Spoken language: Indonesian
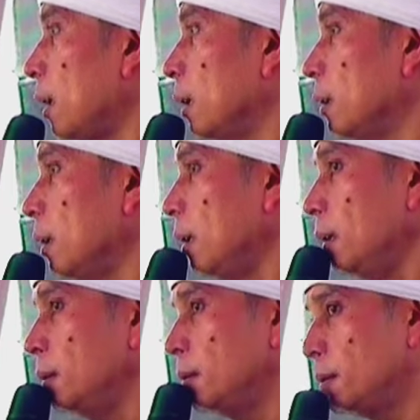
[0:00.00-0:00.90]
Allah
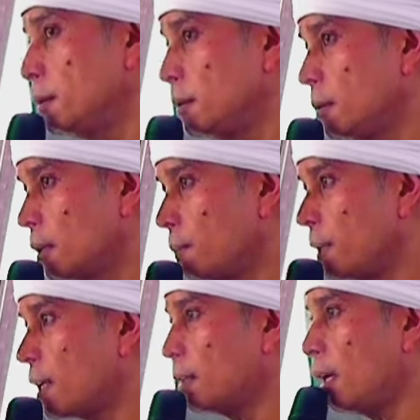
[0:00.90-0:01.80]

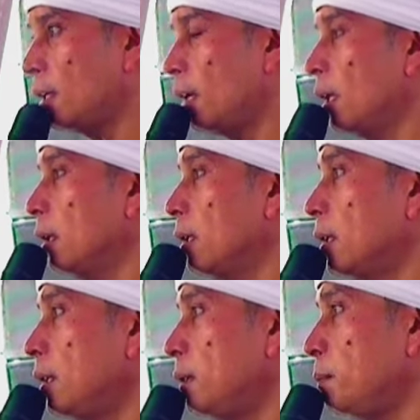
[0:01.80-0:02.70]
keberadaan Allah
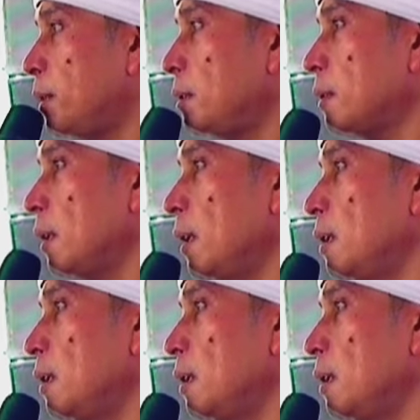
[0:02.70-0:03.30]
ini bisa